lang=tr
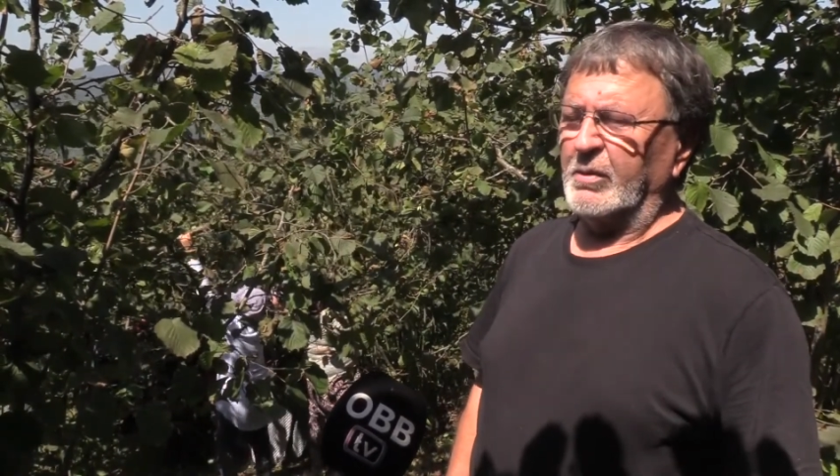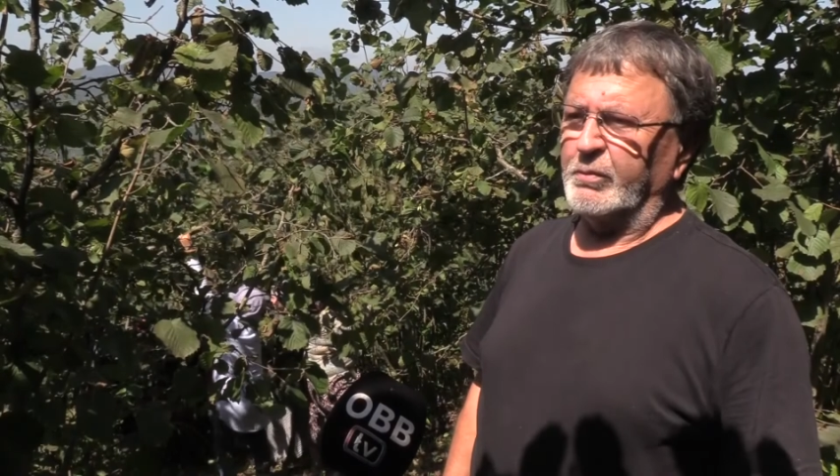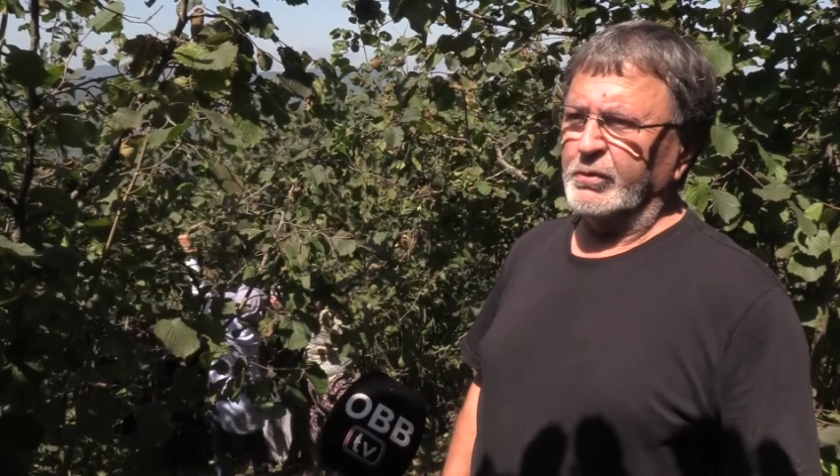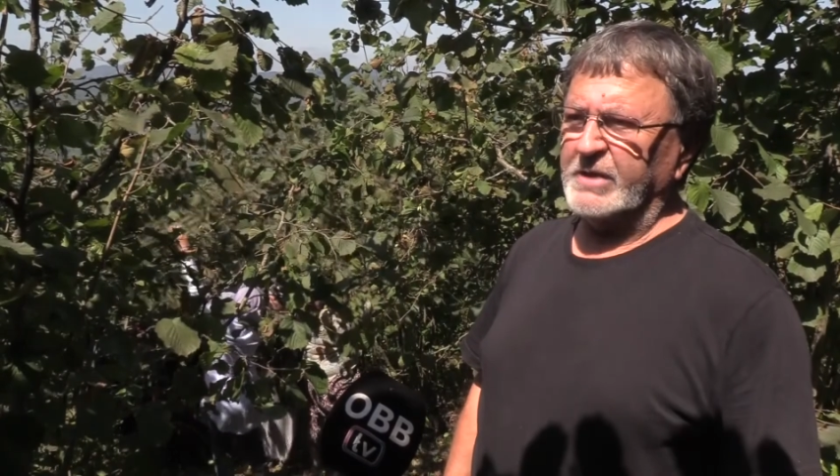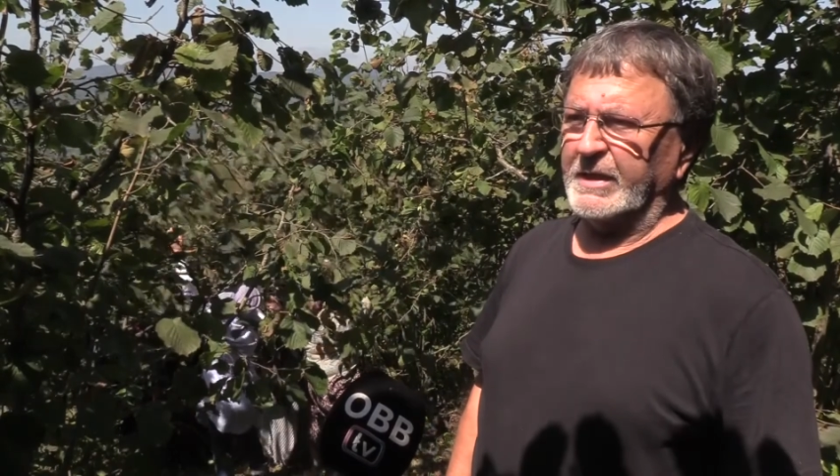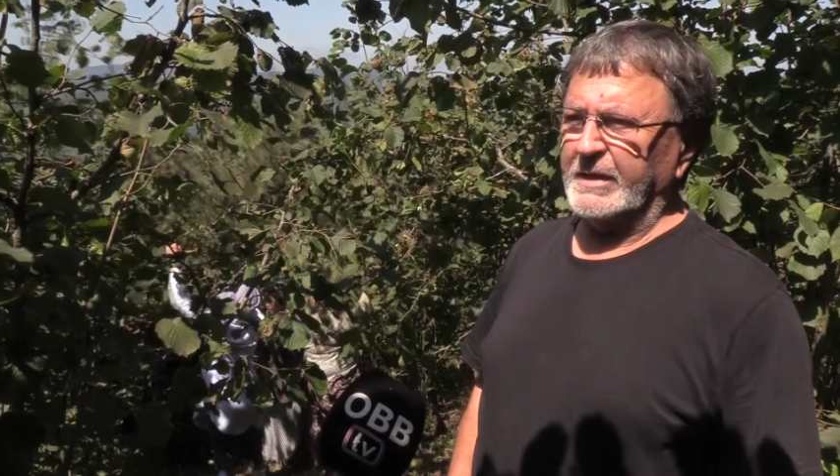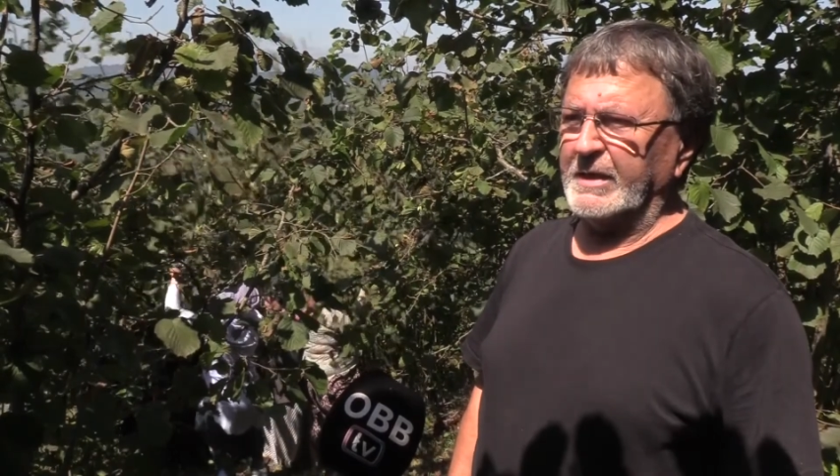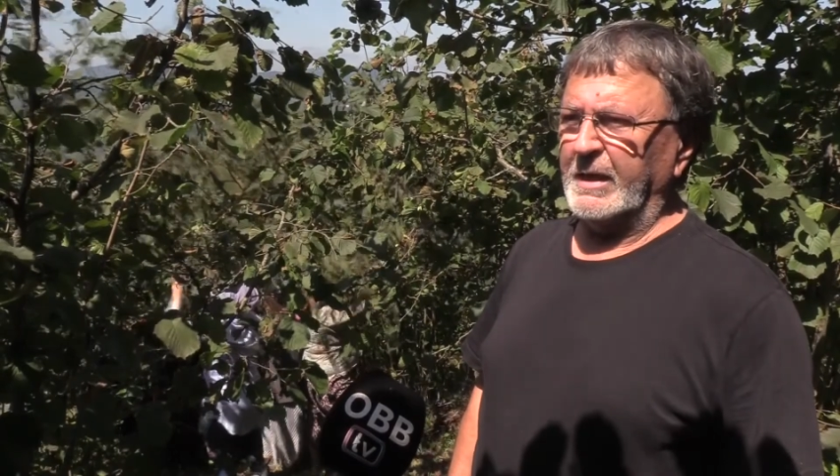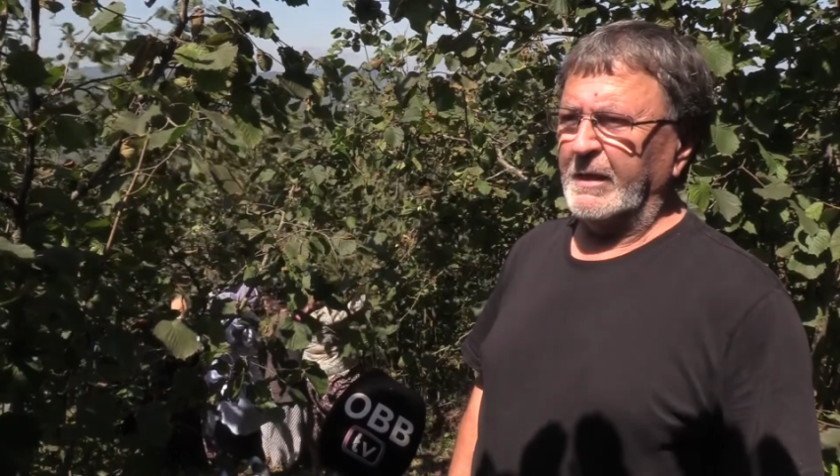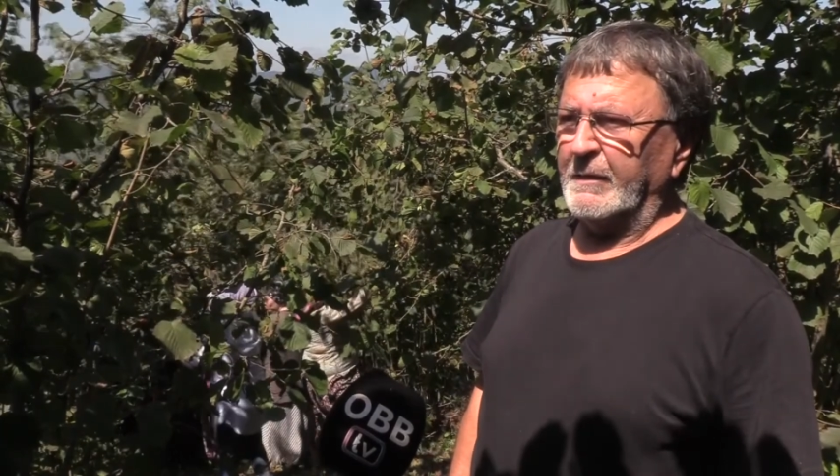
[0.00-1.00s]
Bu
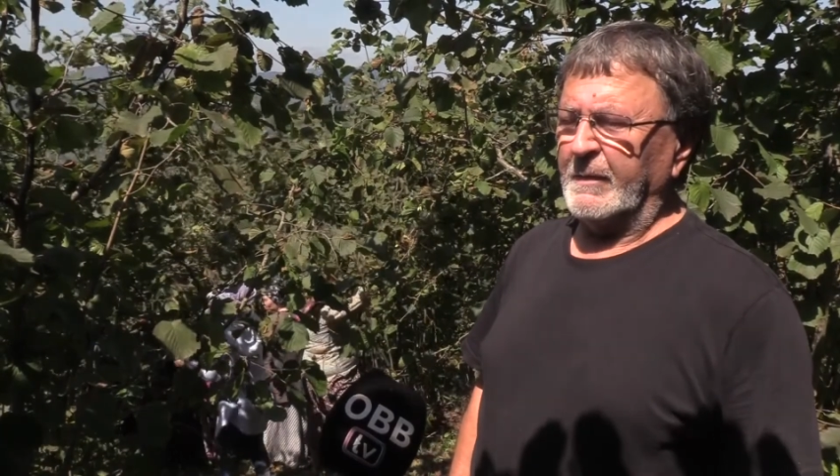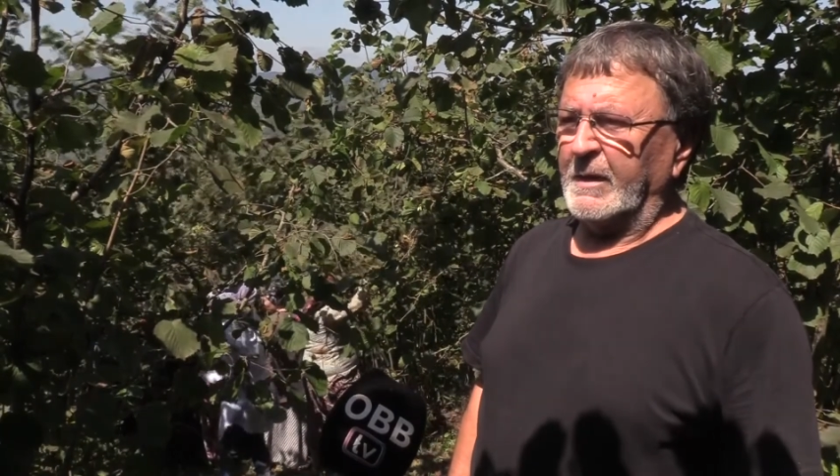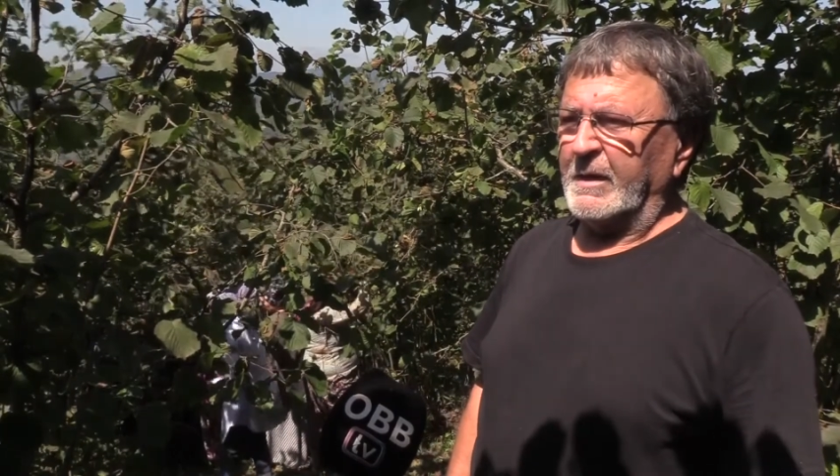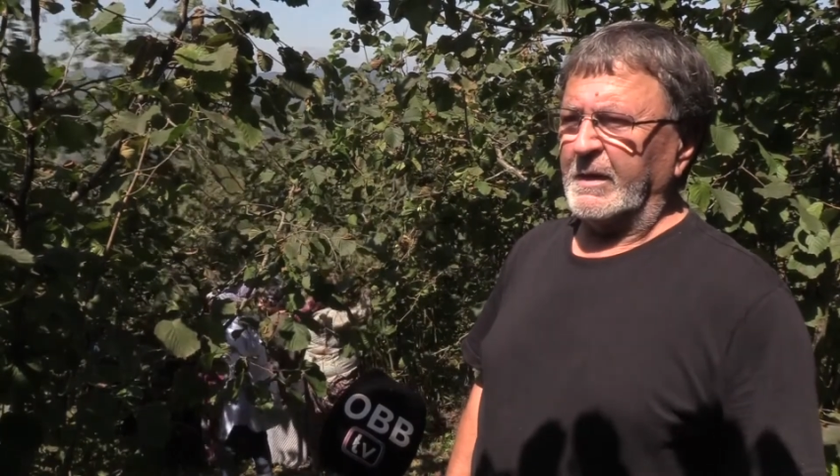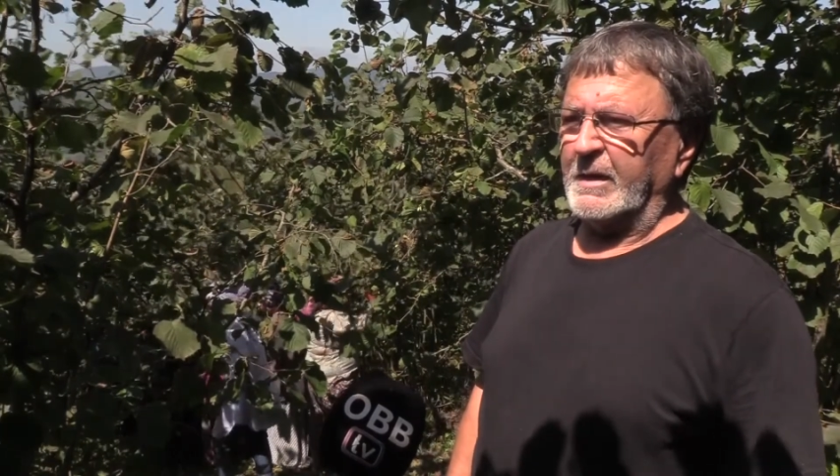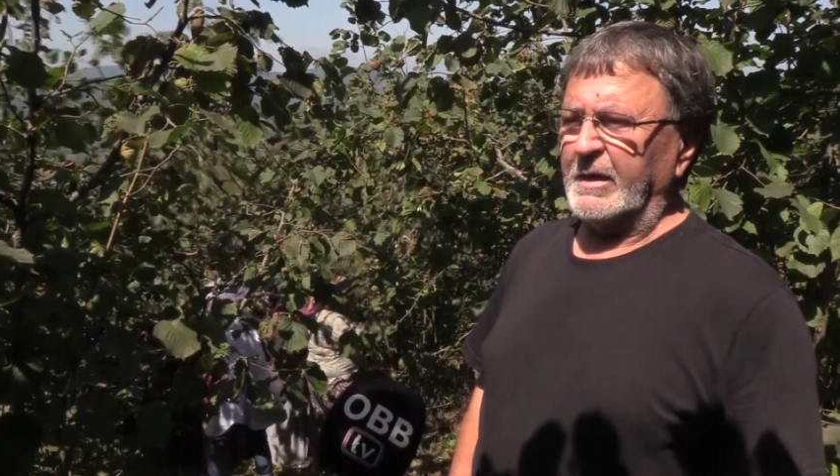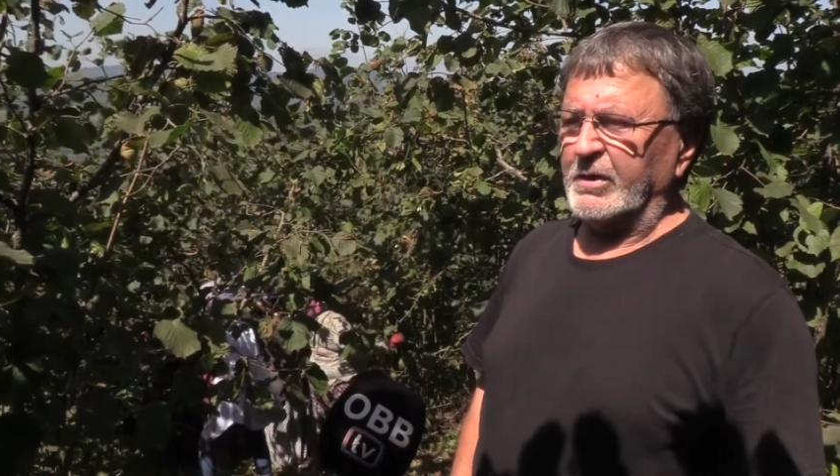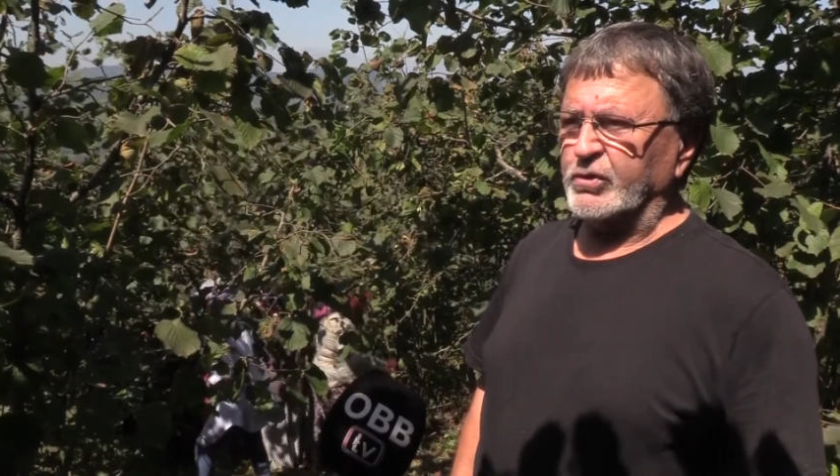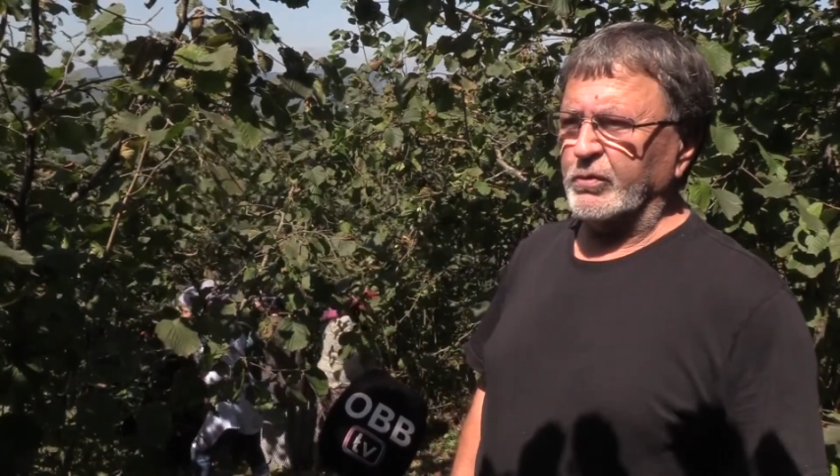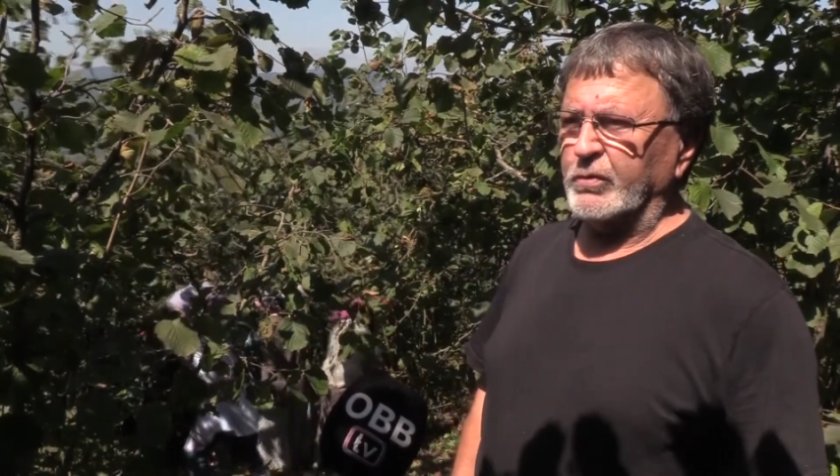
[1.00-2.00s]
senede e,
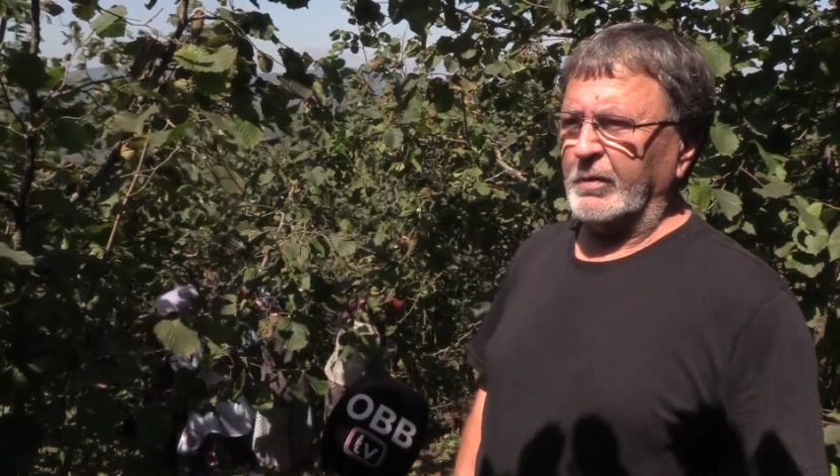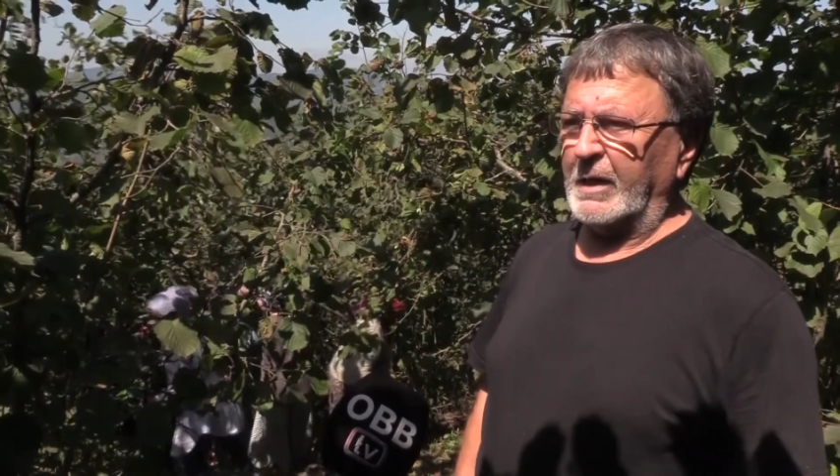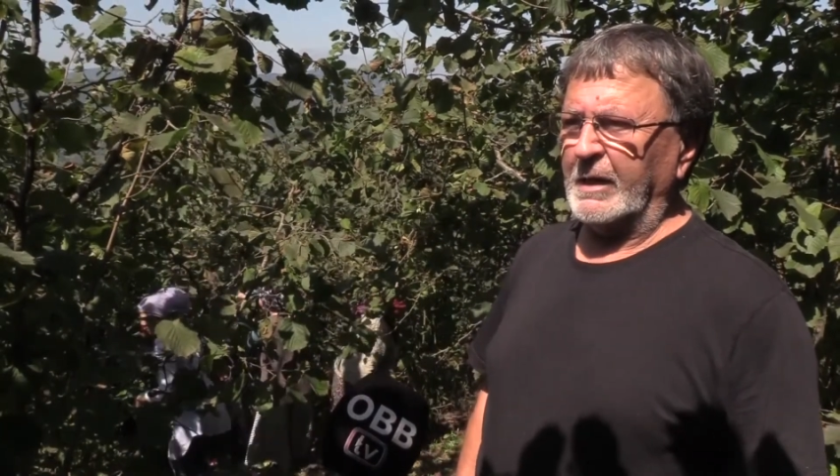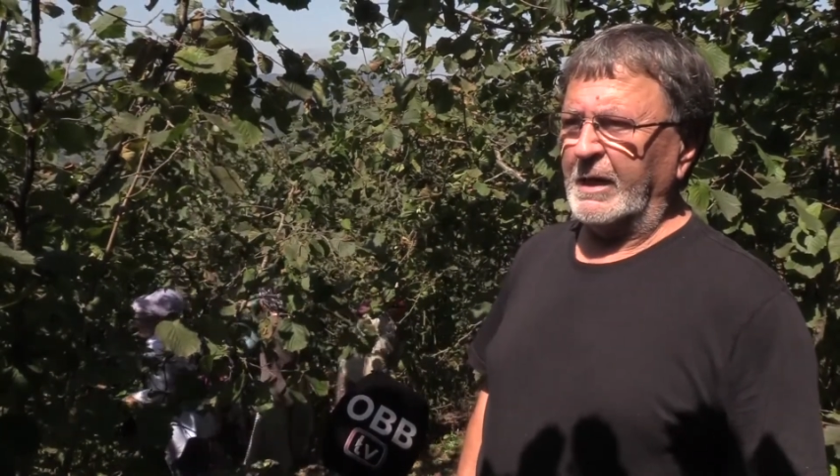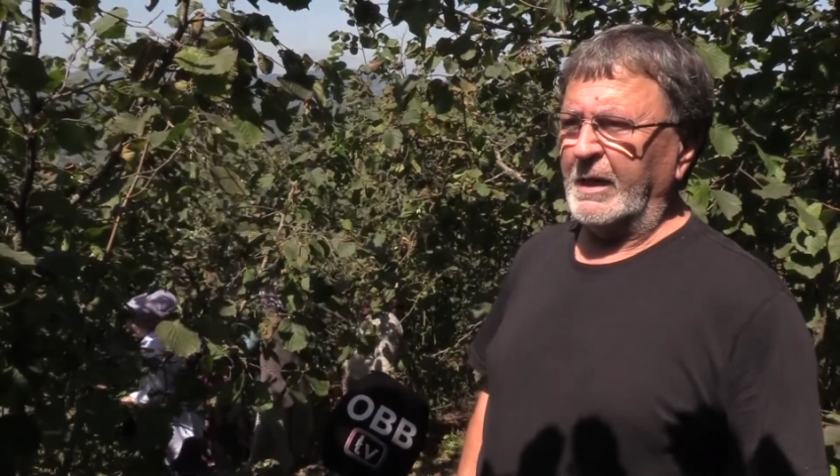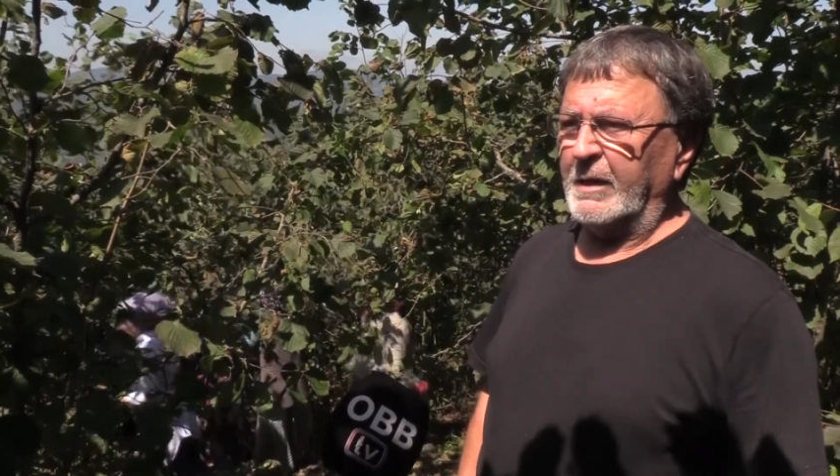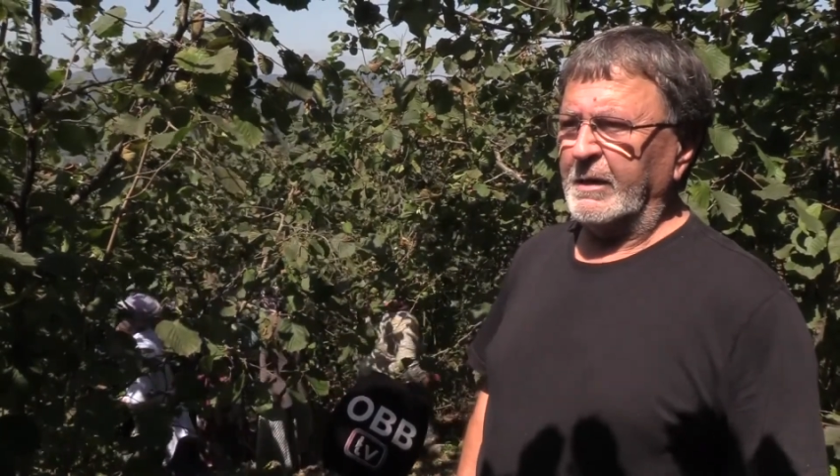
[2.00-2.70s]
şükür Allah'a